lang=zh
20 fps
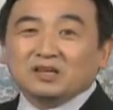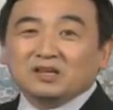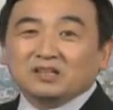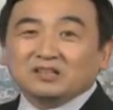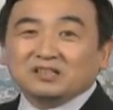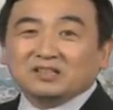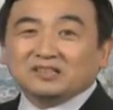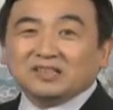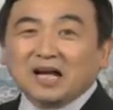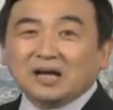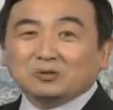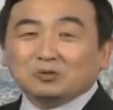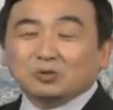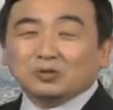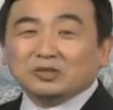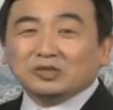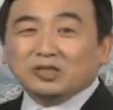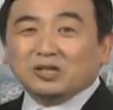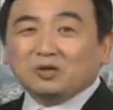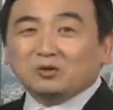他大多
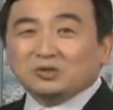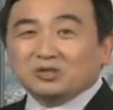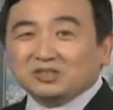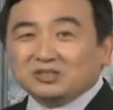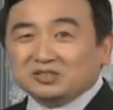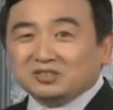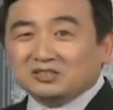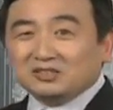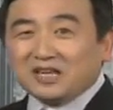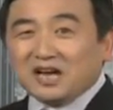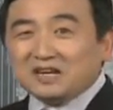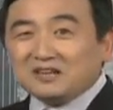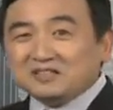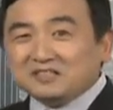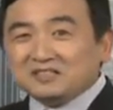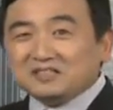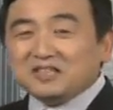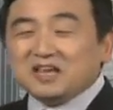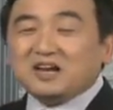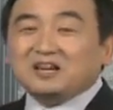雕的是男人
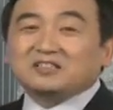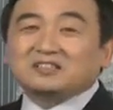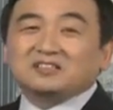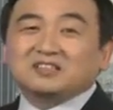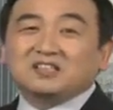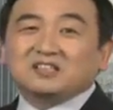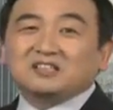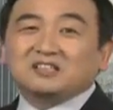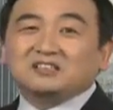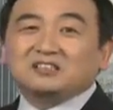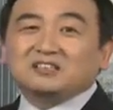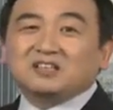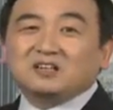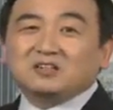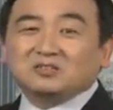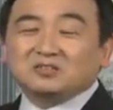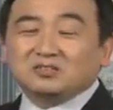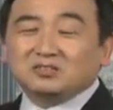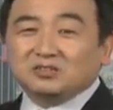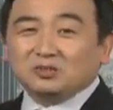像，他很少
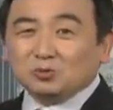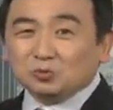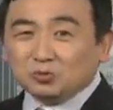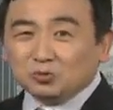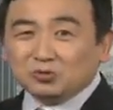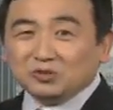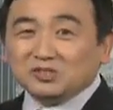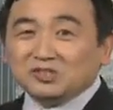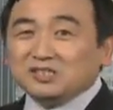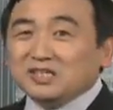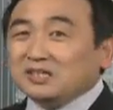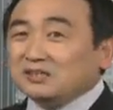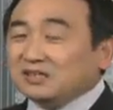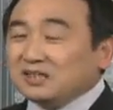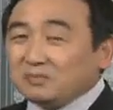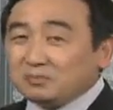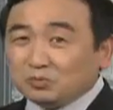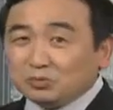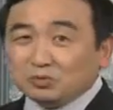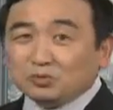有女人像，
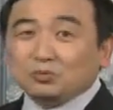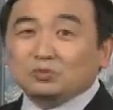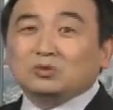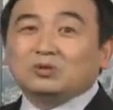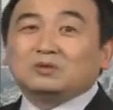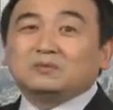但不多。